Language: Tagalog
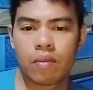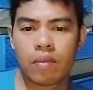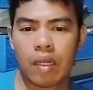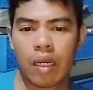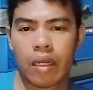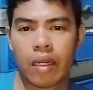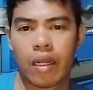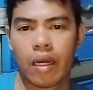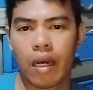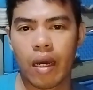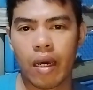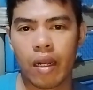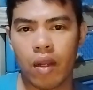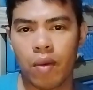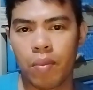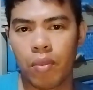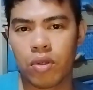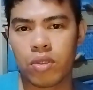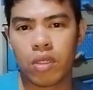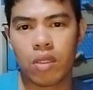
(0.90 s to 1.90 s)
Magandang
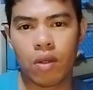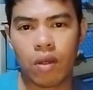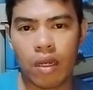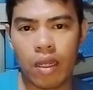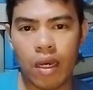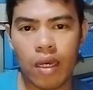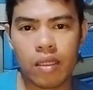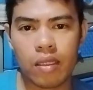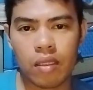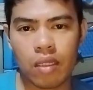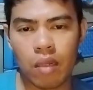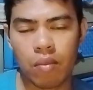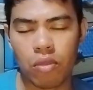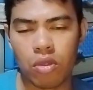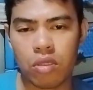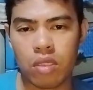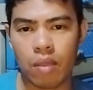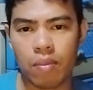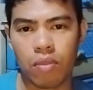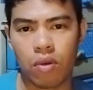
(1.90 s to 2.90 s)
araw po sa inyong lahat.
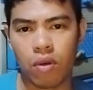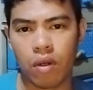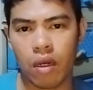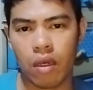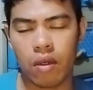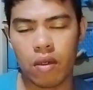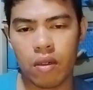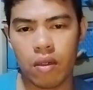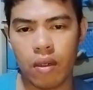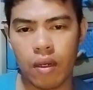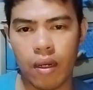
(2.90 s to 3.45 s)
Kamusta po kayo?